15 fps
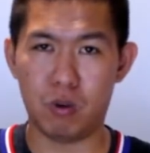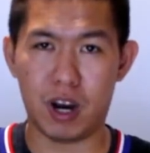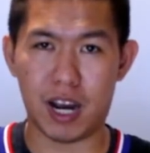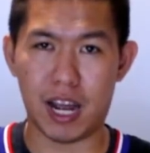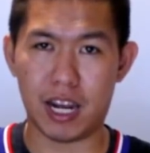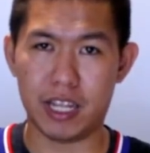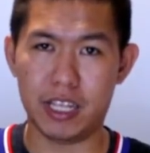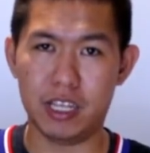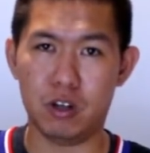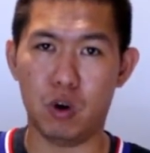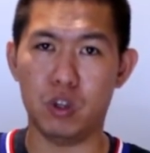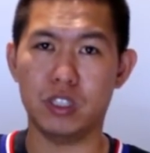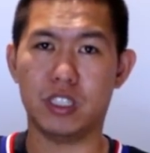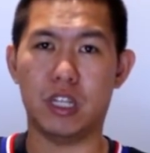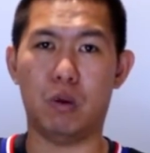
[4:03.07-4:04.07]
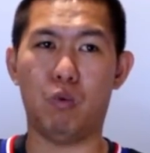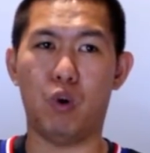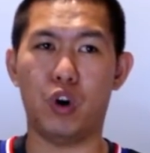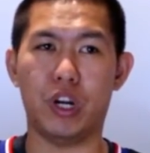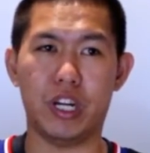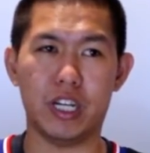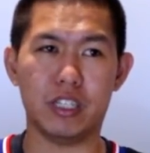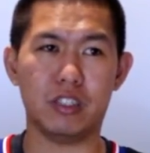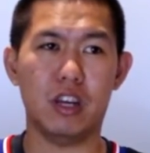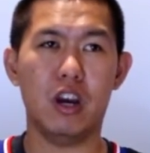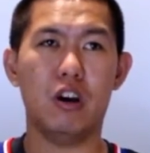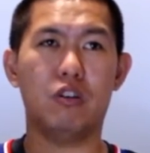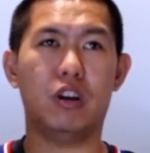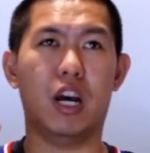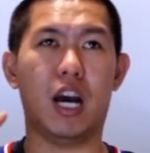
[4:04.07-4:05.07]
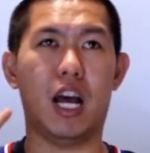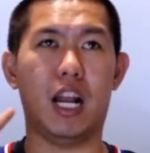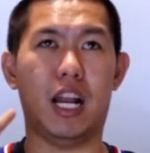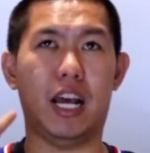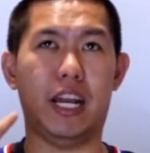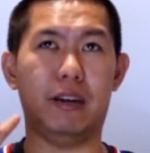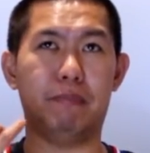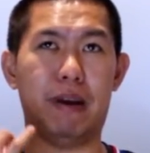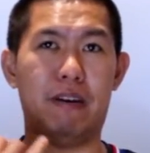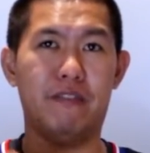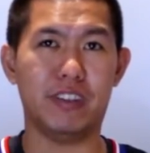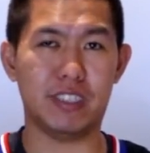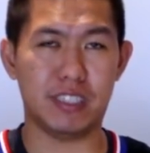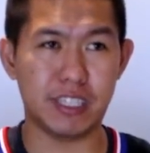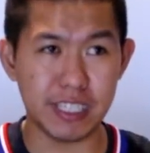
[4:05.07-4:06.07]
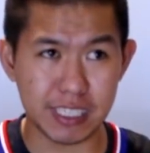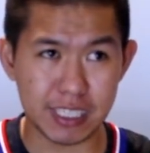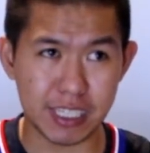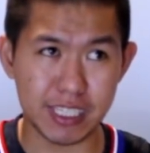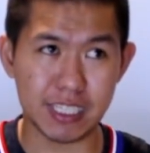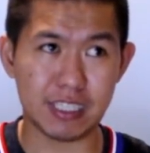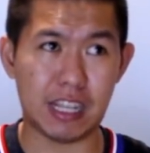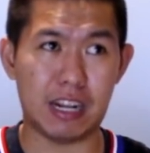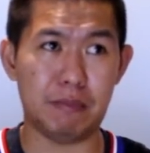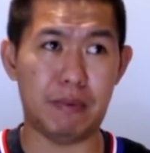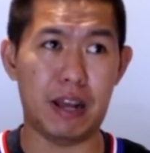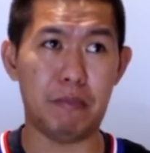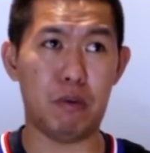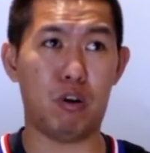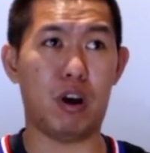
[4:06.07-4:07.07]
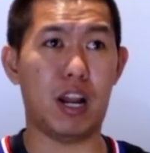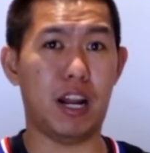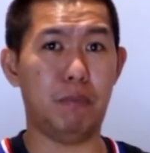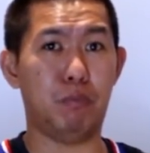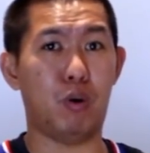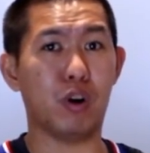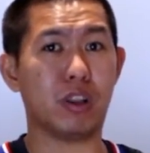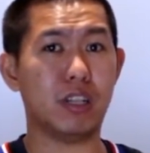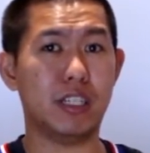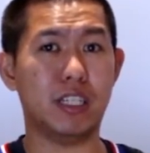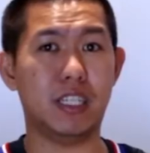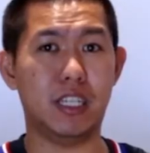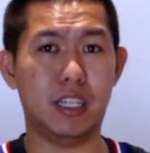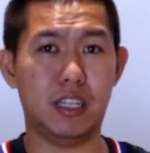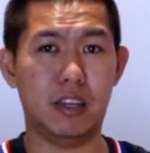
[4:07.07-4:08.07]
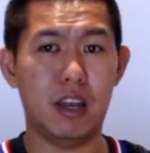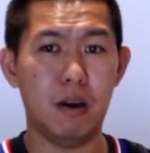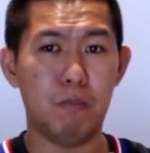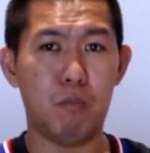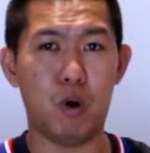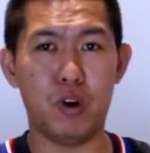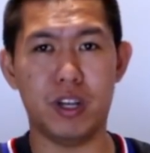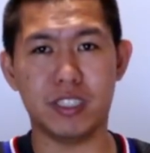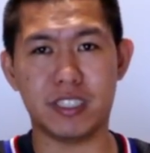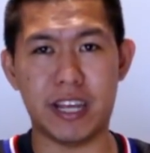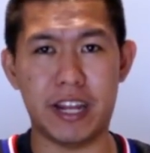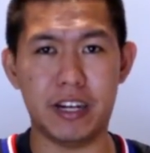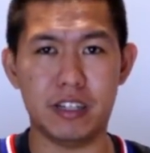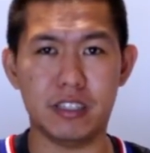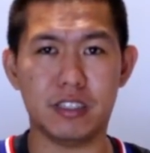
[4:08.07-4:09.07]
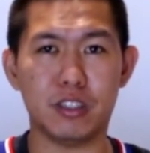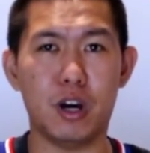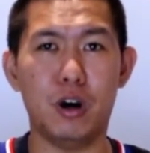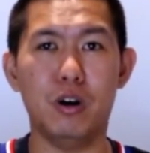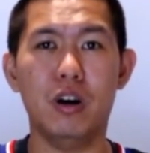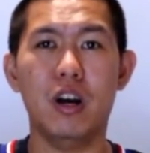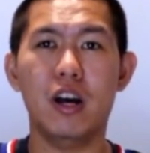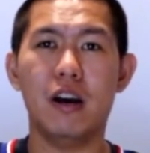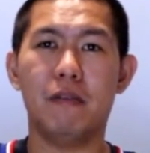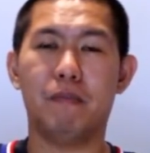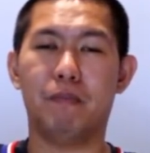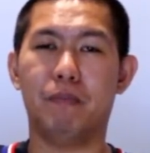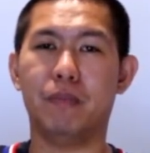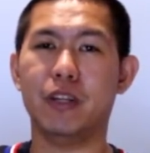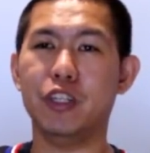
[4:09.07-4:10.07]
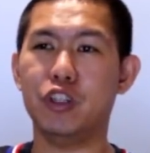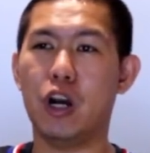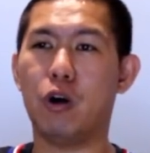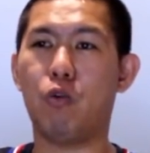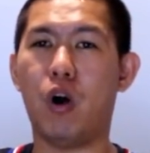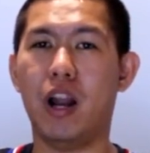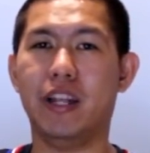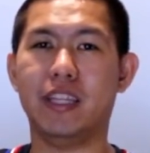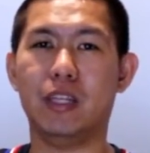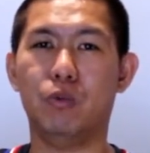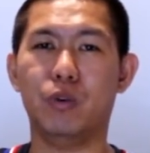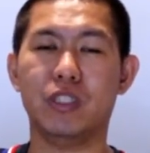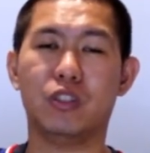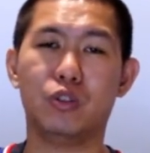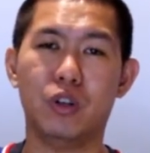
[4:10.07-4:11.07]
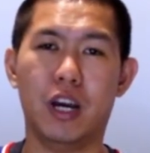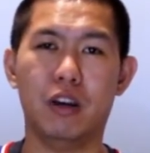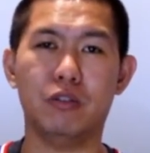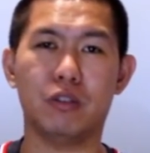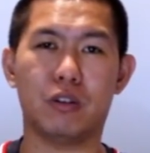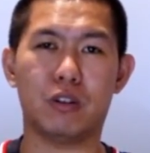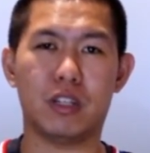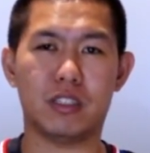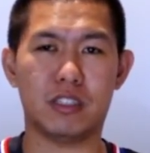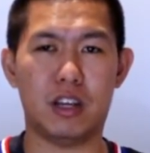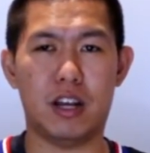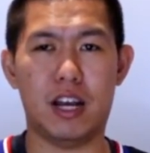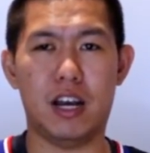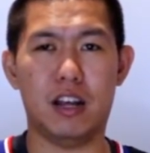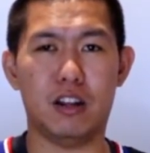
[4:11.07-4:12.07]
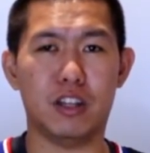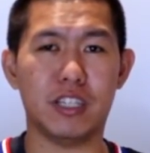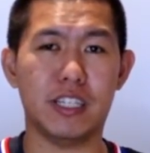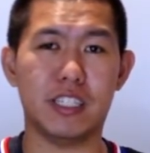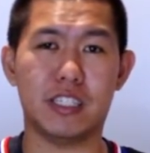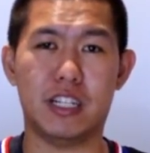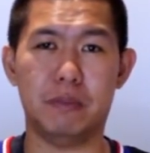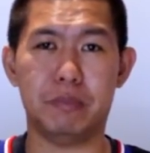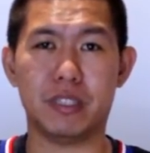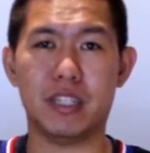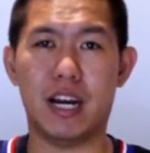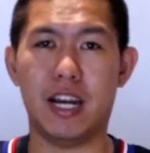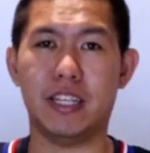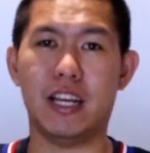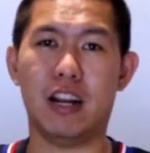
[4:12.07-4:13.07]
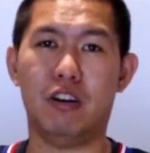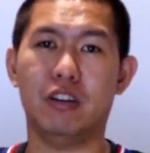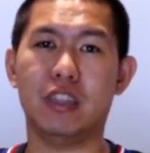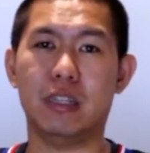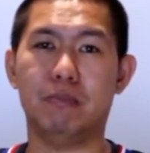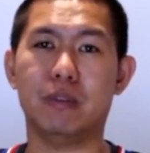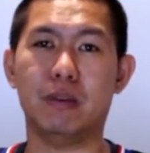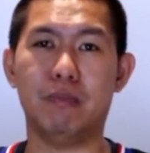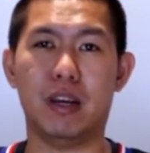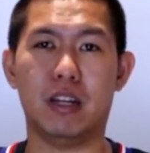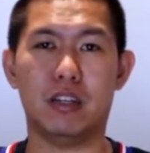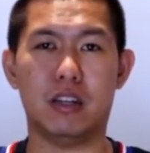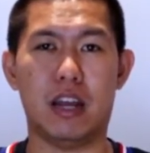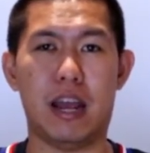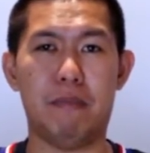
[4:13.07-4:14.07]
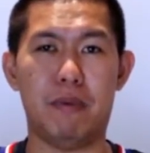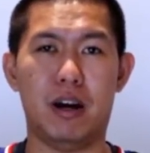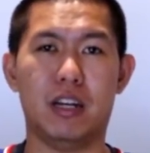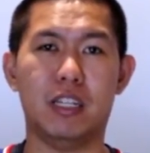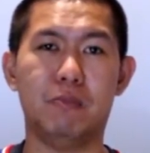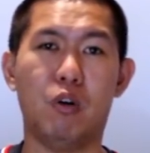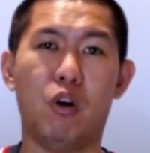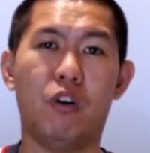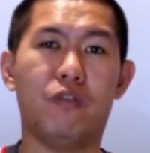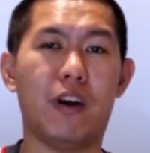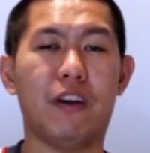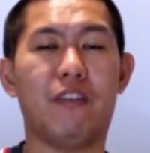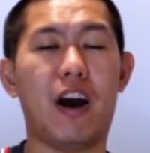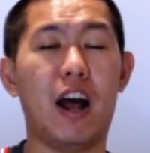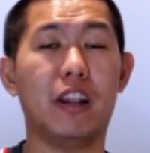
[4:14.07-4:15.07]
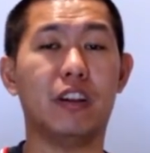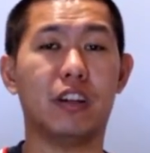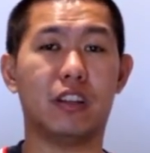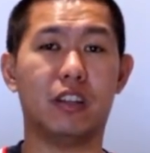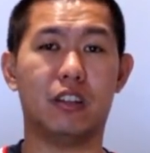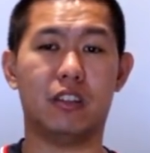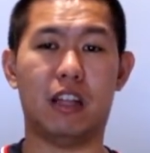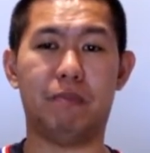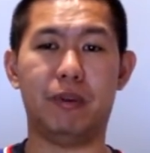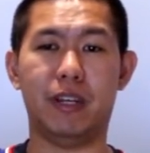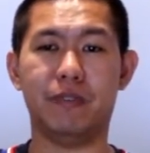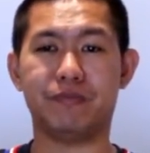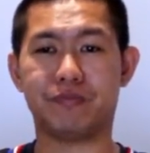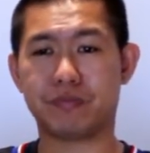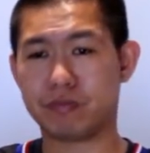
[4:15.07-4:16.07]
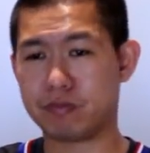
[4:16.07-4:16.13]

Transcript: dua kali Golden State Warriors udah ngalahin Memphis Grizzlies dan kemarin baru ngalahin Portland di Moda Center so ini juga quality wins juga ya untuk uh, Los Angeles Clippers nggak hanya lawan tim-tim yang emang di bawah 500 gitu tapi